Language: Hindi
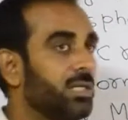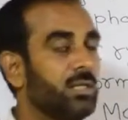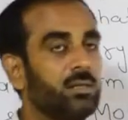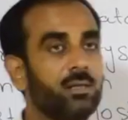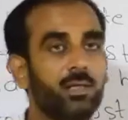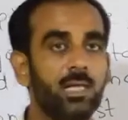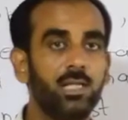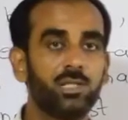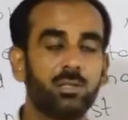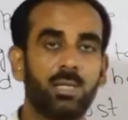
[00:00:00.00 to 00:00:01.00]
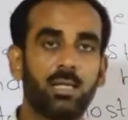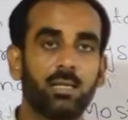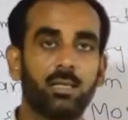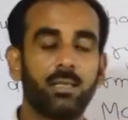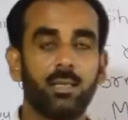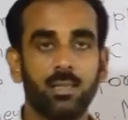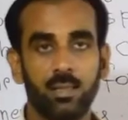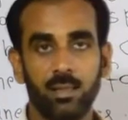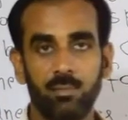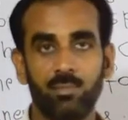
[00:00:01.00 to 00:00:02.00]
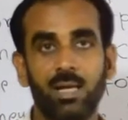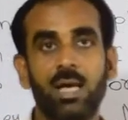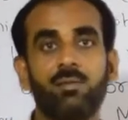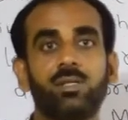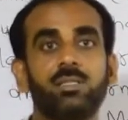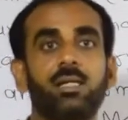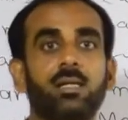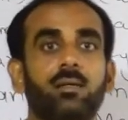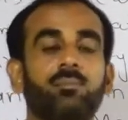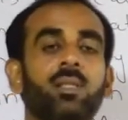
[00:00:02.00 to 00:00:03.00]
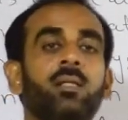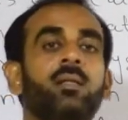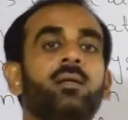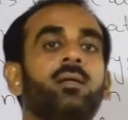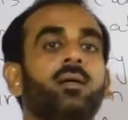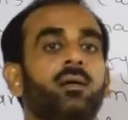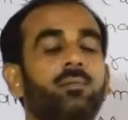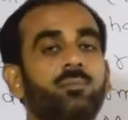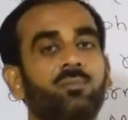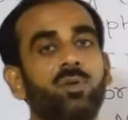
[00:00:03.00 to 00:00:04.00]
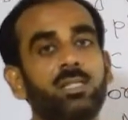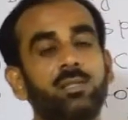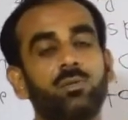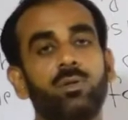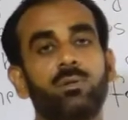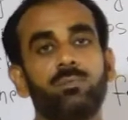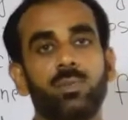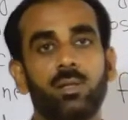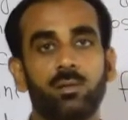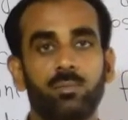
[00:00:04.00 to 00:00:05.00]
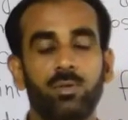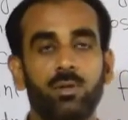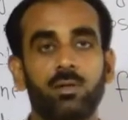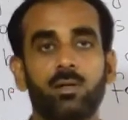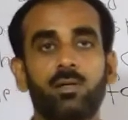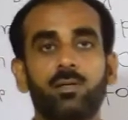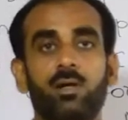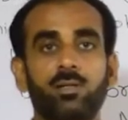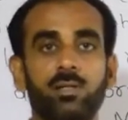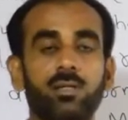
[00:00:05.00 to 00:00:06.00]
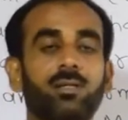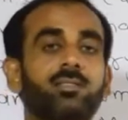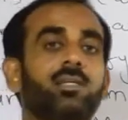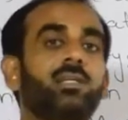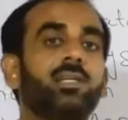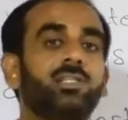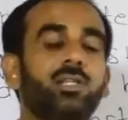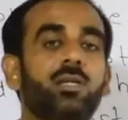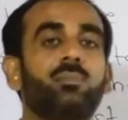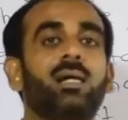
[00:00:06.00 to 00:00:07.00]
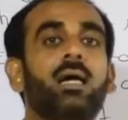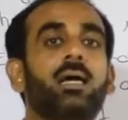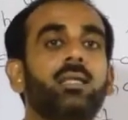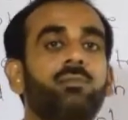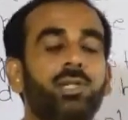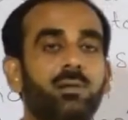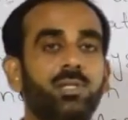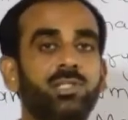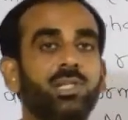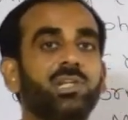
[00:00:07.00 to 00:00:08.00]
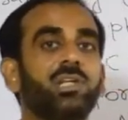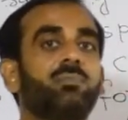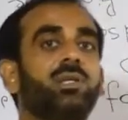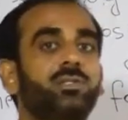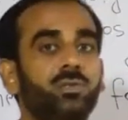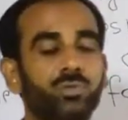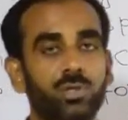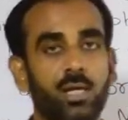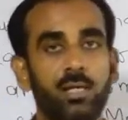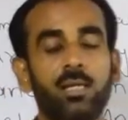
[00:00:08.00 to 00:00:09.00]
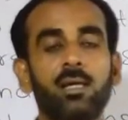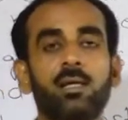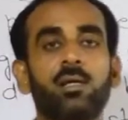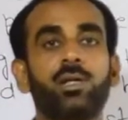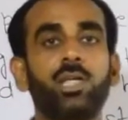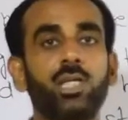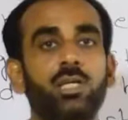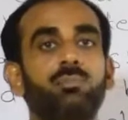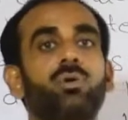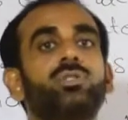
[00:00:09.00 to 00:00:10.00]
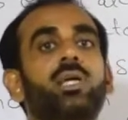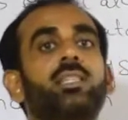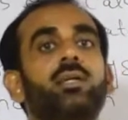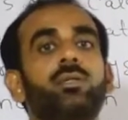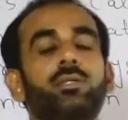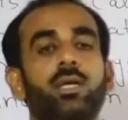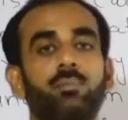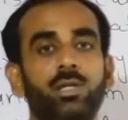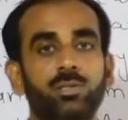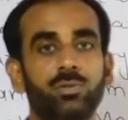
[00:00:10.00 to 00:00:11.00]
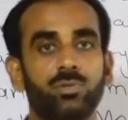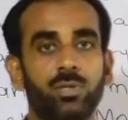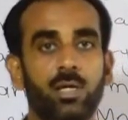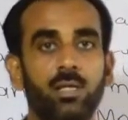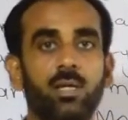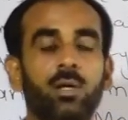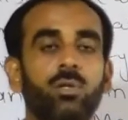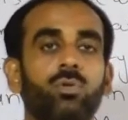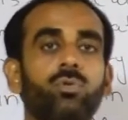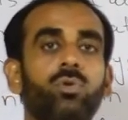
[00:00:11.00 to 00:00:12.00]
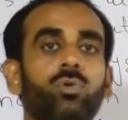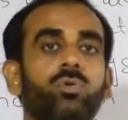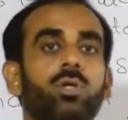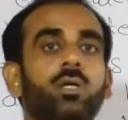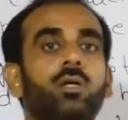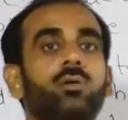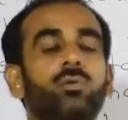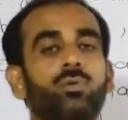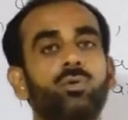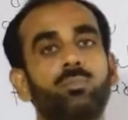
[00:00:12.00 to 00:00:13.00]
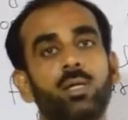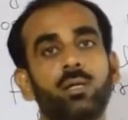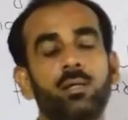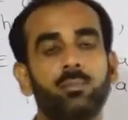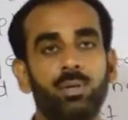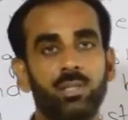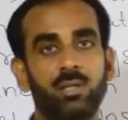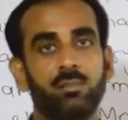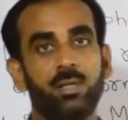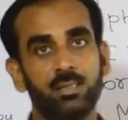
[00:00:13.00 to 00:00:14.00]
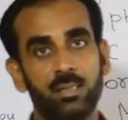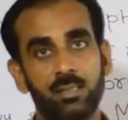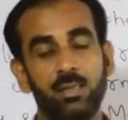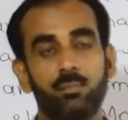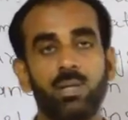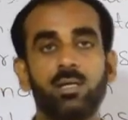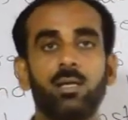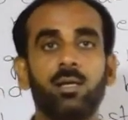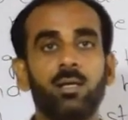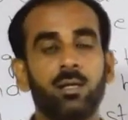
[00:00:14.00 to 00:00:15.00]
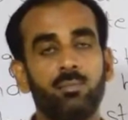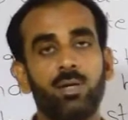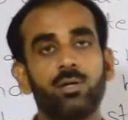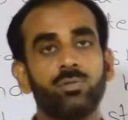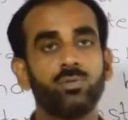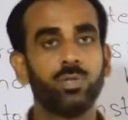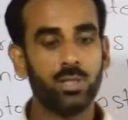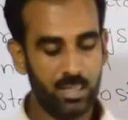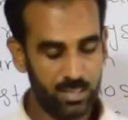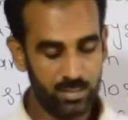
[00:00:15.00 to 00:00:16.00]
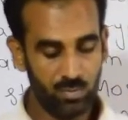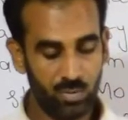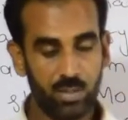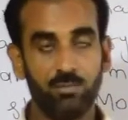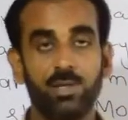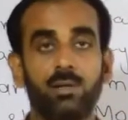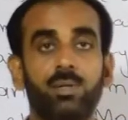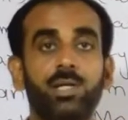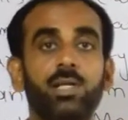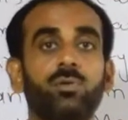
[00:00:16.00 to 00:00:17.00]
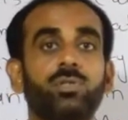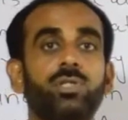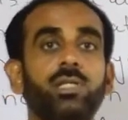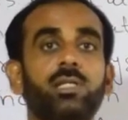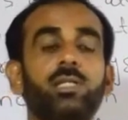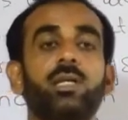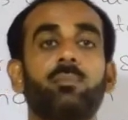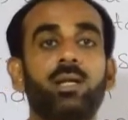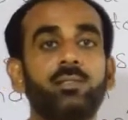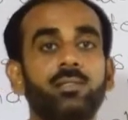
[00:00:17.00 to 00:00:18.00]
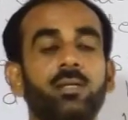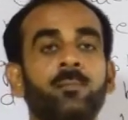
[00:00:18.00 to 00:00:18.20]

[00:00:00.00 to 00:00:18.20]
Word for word: की डेली इस्तेमाल करते रहते हैं बग़ैर वजह के वैसे उन्हें डॉक्टर की कंसल्टेशन के बग़ैर ही विटामिन सी की टेबलेट यूज़ कर ली डी की बहुत ज़्यादा टेबलेट यूज़ कर ली तो उन लोगों के गुर्दों में पथरियाँ पड़ जाती हैं बल्कि मैं खसूस कहना चाहूँगा कि विटामिन डी और सी की टेबलेट्स